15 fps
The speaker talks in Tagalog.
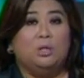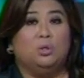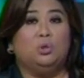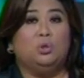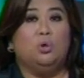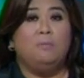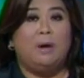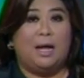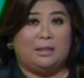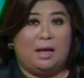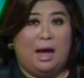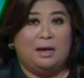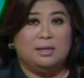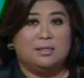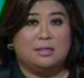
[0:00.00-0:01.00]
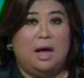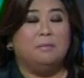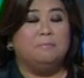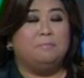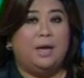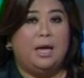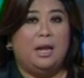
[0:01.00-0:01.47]
tumataas ang
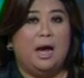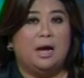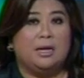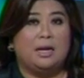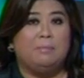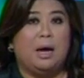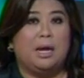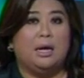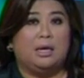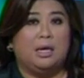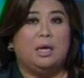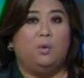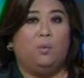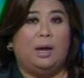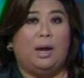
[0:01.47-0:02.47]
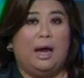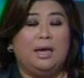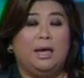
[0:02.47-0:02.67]
bilang ng mga naghihiwalay